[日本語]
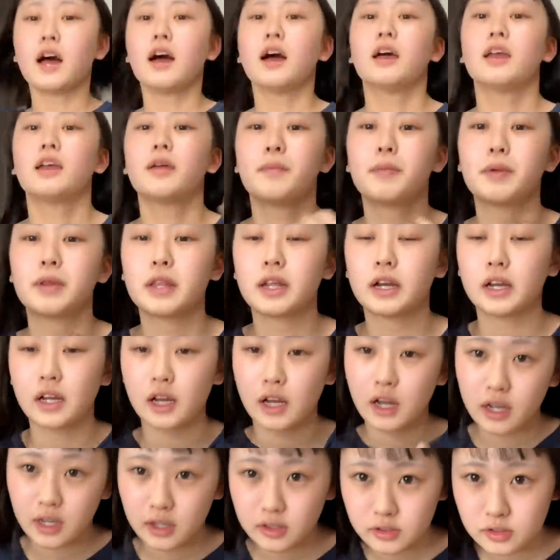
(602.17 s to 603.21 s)
やっぱりなんか上が
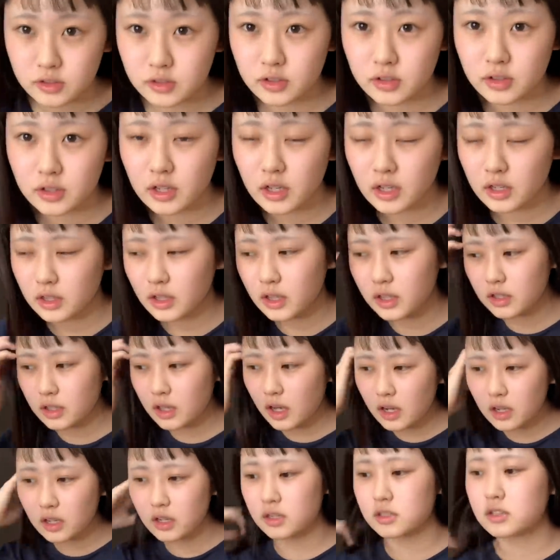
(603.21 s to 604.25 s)
ると、な、ななん
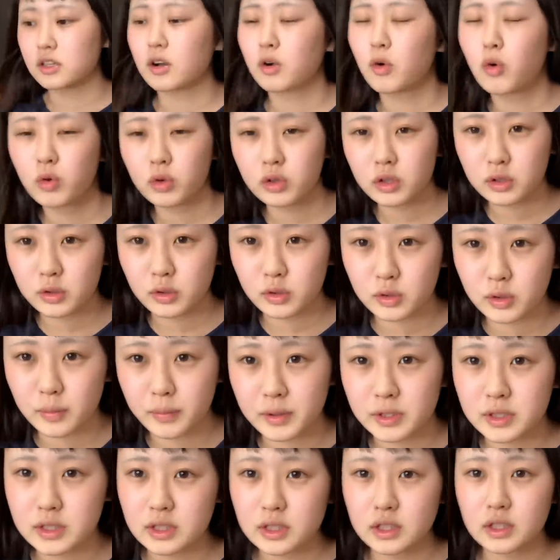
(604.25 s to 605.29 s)
かさ、ここで撮るとめっ
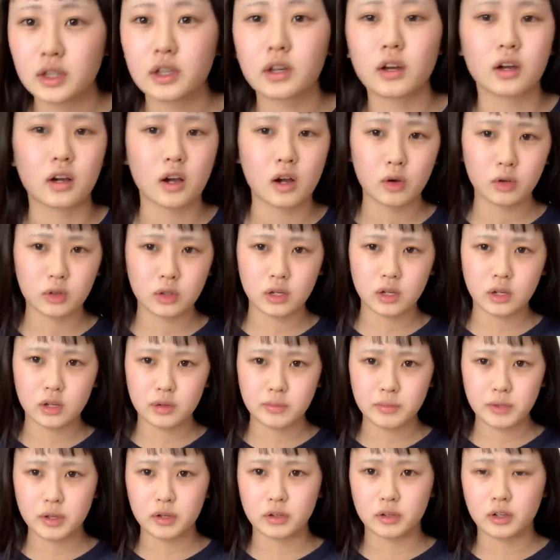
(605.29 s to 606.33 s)
ちゃなんか顔でかく見え
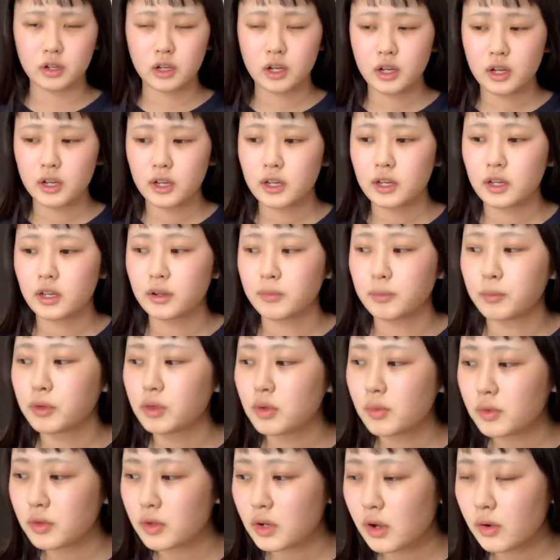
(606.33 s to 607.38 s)
る。いや、もとも
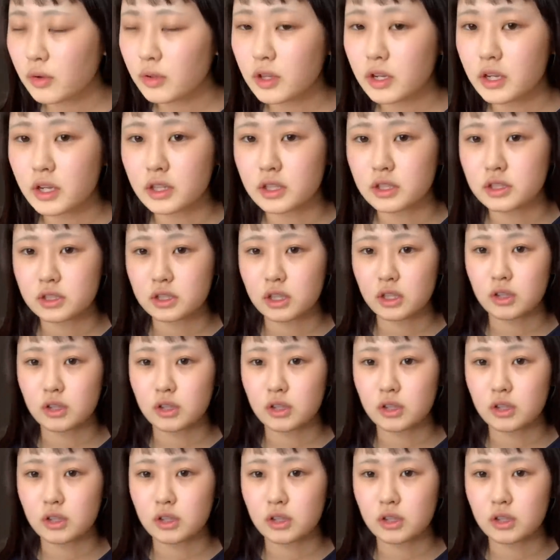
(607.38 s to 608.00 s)
と顔でかいんですけど。